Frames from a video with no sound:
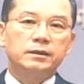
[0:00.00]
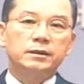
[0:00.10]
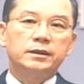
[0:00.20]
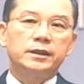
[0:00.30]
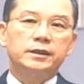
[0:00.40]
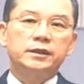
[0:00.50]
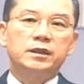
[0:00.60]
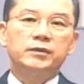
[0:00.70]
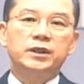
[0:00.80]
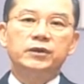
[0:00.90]
그런데
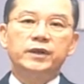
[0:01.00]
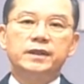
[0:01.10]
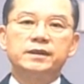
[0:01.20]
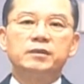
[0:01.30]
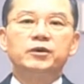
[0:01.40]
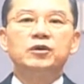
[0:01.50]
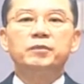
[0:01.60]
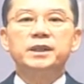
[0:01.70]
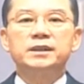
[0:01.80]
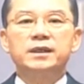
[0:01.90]
그처럼 희귀에서 이미
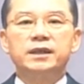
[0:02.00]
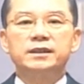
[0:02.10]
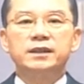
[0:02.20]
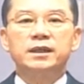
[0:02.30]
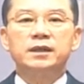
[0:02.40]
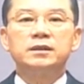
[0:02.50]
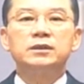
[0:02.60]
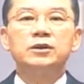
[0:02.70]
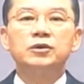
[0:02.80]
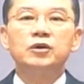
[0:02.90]
높아진 가치가
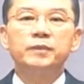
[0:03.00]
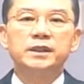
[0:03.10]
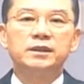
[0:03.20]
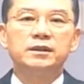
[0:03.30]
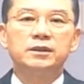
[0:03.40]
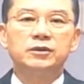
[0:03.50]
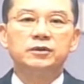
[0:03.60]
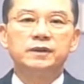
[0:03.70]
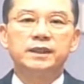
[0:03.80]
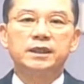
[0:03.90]
더 높아지는
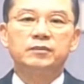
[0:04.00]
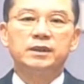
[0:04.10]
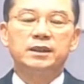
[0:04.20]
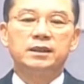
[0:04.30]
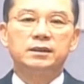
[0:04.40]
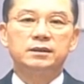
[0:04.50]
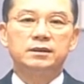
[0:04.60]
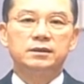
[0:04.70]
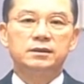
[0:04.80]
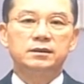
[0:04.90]
경우도 생깁니다.
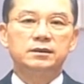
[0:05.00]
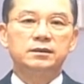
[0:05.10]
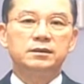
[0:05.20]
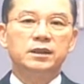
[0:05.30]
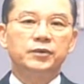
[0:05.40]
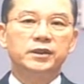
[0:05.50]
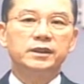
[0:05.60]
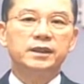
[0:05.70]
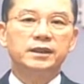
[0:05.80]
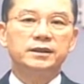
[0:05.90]

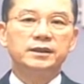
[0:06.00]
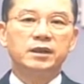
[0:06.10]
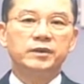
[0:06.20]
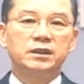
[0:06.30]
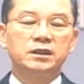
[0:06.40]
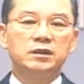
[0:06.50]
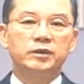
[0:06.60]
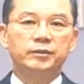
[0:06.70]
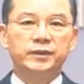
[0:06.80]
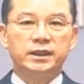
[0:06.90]
대표적인 예를 들자면
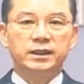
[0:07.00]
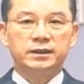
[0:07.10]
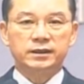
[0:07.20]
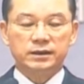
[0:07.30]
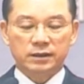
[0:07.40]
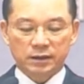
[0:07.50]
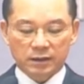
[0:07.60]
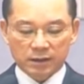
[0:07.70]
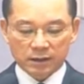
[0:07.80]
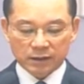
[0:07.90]
금입니다.
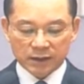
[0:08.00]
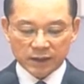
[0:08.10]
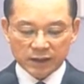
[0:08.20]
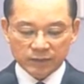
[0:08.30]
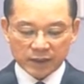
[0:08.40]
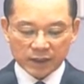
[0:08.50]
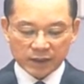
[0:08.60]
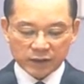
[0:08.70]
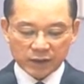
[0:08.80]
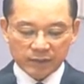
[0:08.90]
경기 침체가
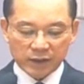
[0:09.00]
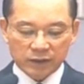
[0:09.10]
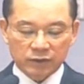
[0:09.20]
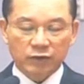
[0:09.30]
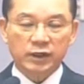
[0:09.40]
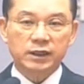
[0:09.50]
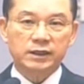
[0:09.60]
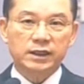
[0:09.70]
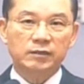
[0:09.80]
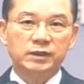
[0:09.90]
계속되면 돈 있는
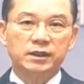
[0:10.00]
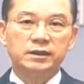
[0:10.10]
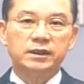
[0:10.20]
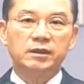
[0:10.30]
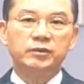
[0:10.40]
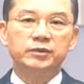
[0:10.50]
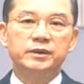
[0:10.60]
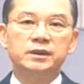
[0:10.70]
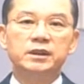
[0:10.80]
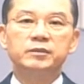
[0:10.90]
사람들은
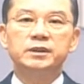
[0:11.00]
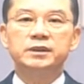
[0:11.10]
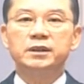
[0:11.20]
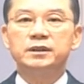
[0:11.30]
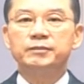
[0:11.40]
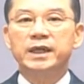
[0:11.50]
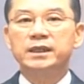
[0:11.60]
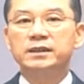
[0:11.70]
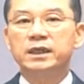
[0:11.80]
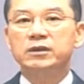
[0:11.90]
대부분 금을 더
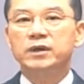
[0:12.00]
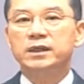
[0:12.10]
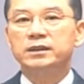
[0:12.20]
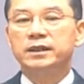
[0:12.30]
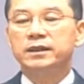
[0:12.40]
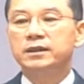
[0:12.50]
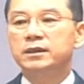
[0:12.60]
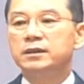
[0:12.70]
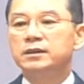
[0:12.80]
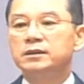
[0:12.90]
많이 사려고 하는데
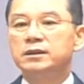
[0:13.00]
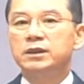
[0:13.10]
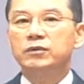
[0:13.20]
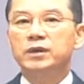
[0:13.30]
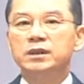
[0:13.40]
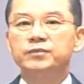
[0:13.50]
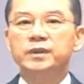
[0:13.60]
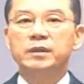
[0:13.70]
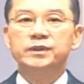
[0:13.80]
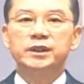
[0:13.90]
그 결과
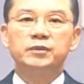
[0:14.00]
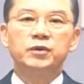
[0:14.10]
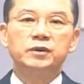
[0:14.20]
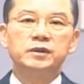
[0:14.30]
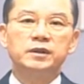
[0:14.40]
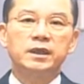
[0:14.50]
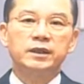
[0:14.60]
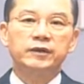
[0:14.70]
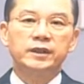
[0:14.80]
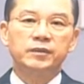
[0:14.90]
금값이
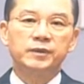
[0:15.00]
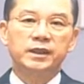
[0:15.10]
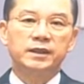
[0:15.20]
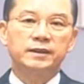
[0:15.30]
폭등하게 됩니다.